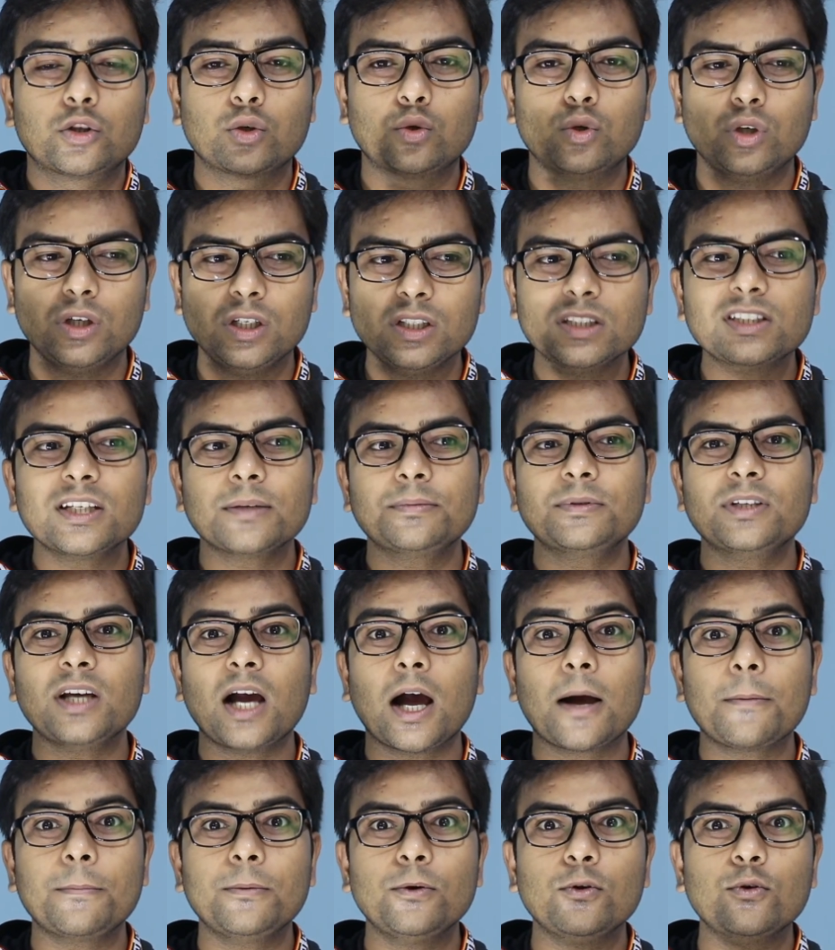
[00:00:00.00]
तो इन सब
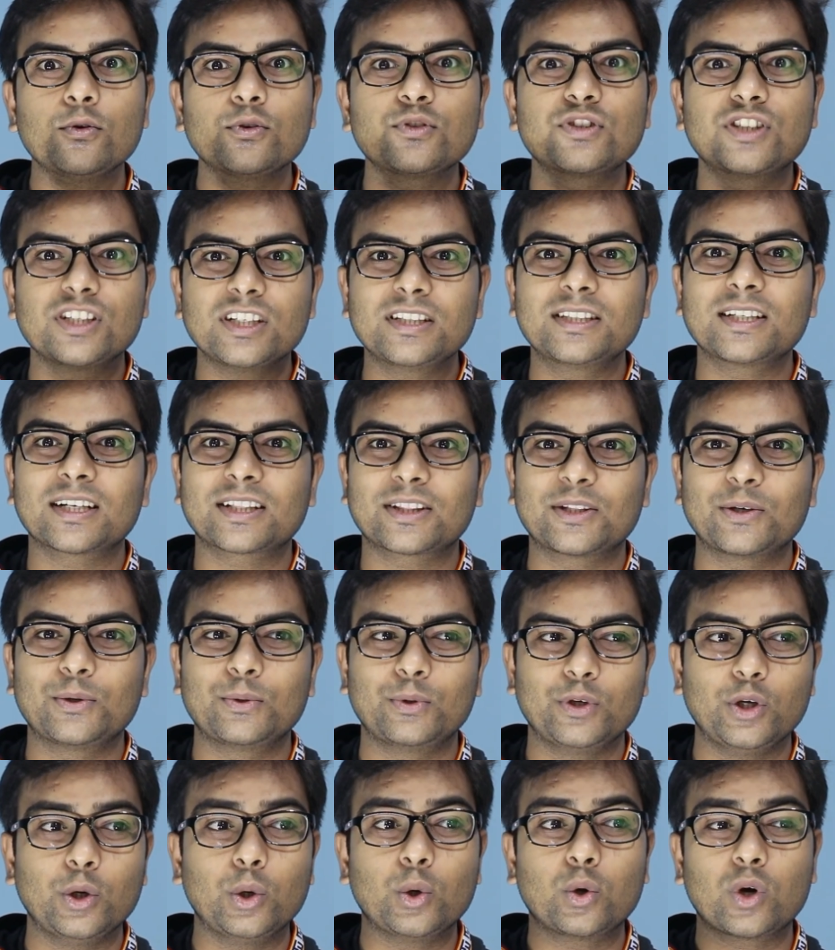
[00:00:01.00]
से आप लोग सीख सकते
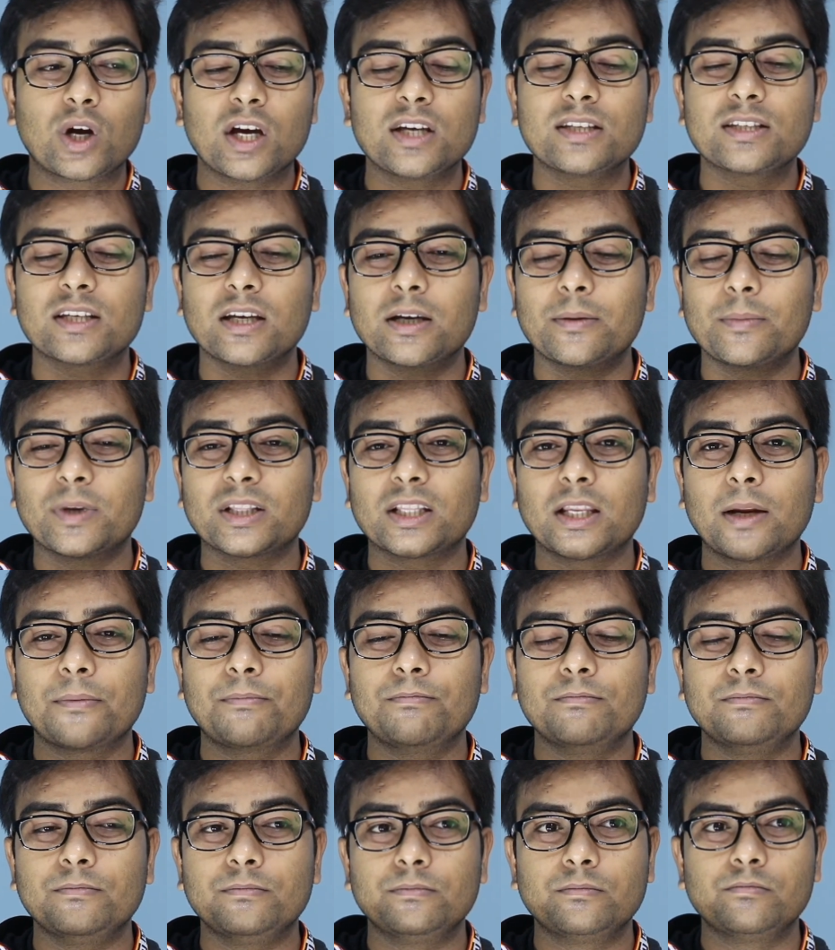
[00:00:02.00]
हो ये लोग कैसे
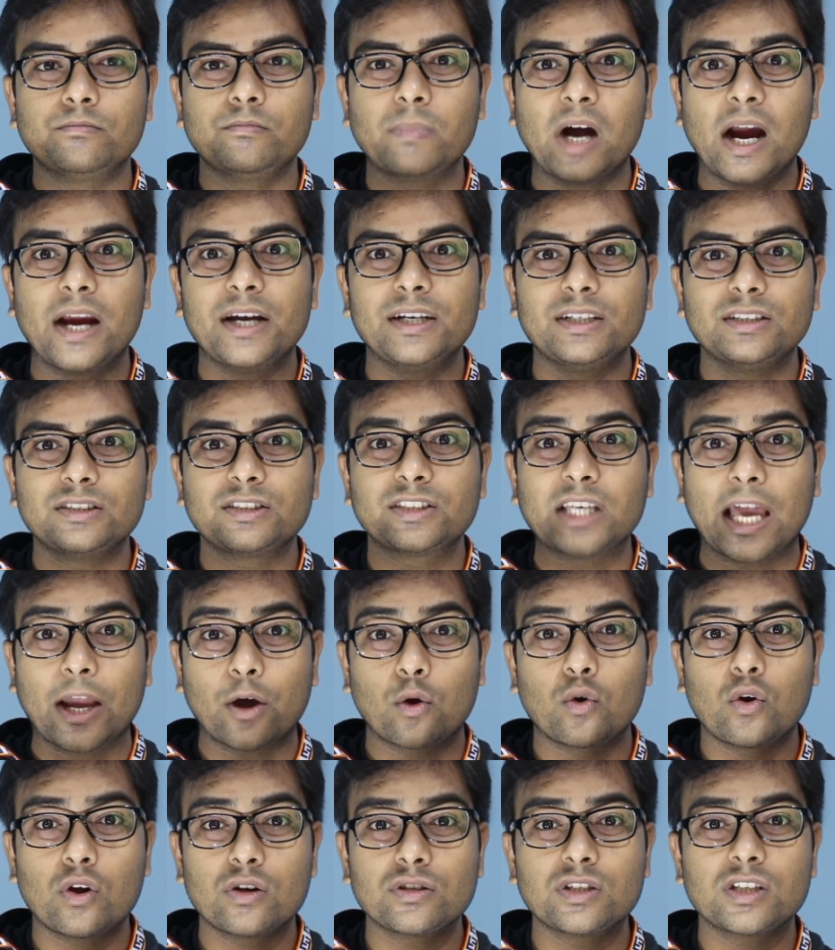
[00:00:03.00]
मतलब माइंड
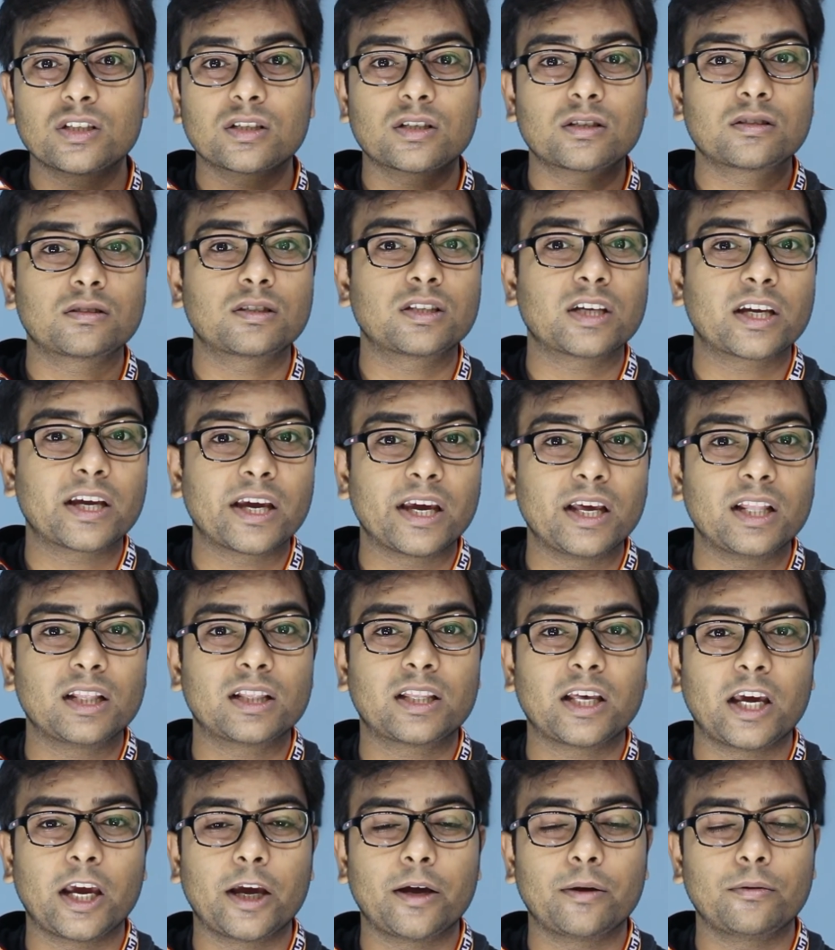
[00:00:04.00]
साइकोलॉजी से
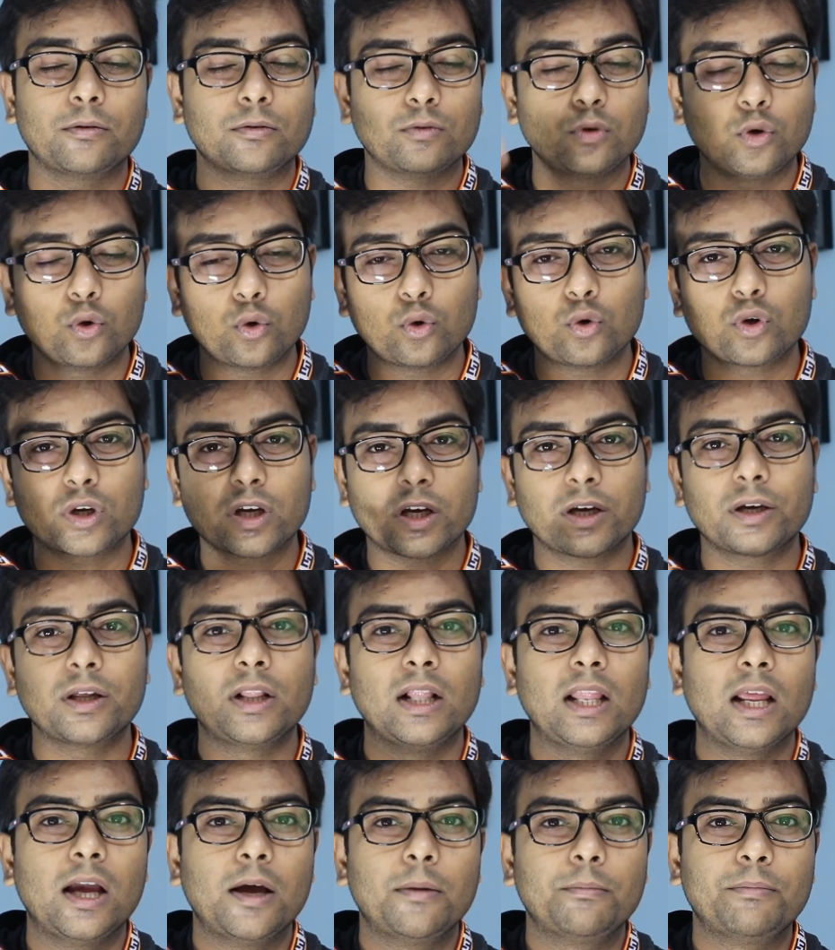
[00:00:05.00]
खेलते हैं लोगों के
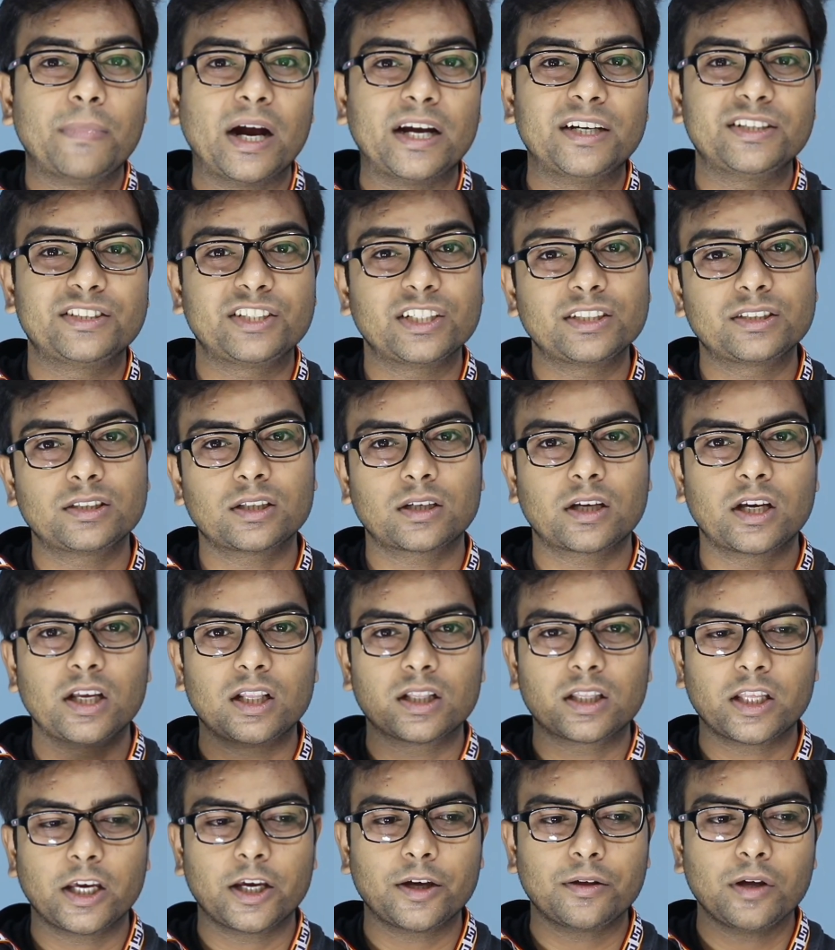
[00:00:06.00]
माइंड सेट से
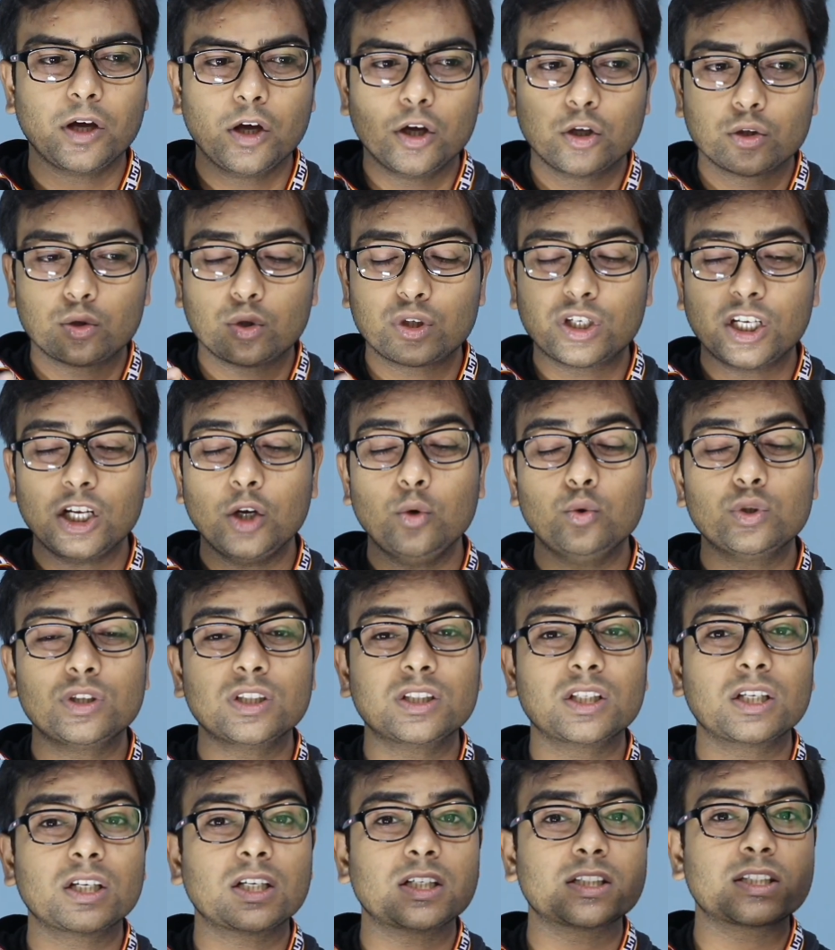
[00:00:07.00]
खेलते हैं तो ठीक
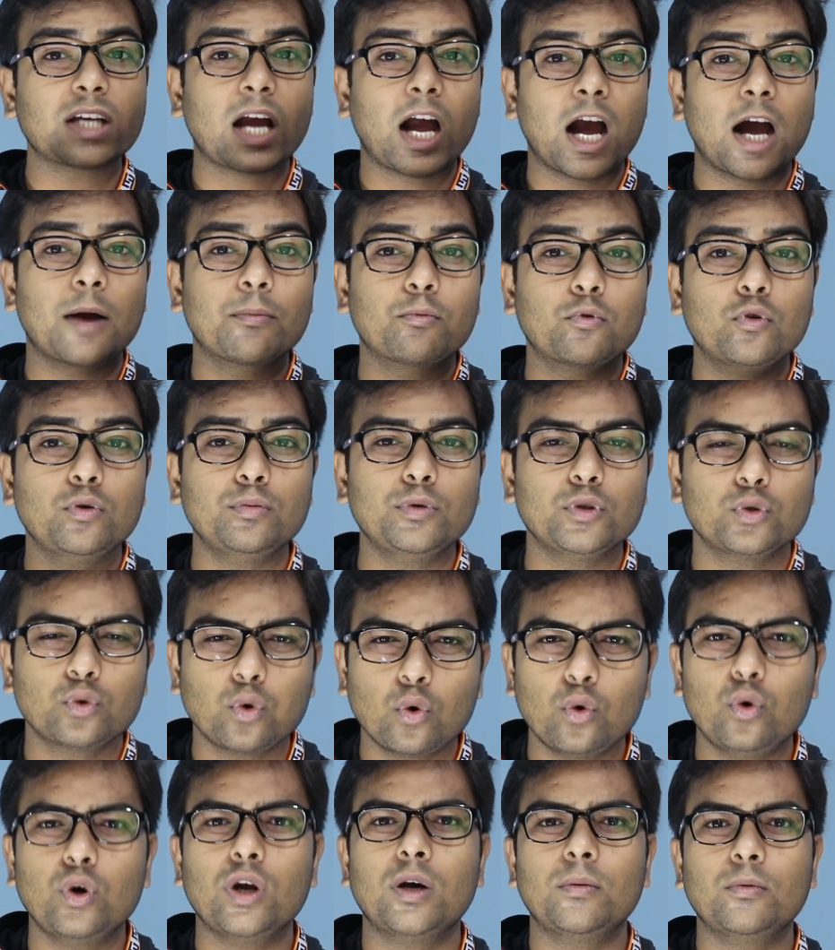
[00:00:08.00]
उसी तरीके से आपको भी
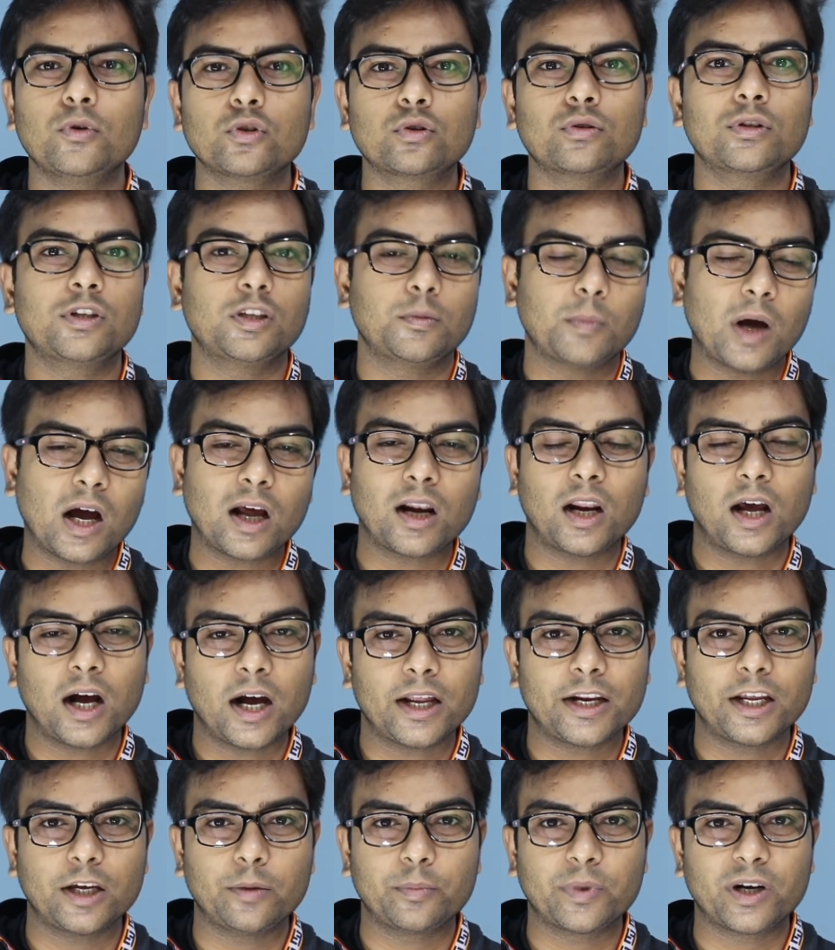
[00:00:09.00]
थोड़ा बहुत तो दिमाग
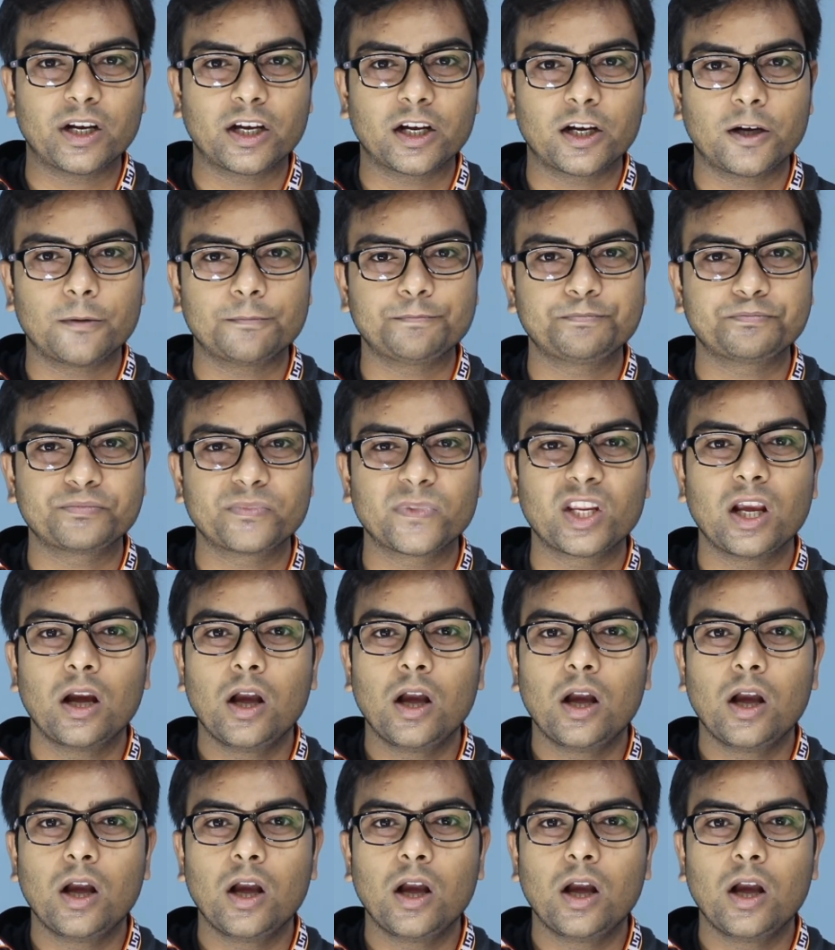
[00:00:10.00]
लगाना ही पड़ेगा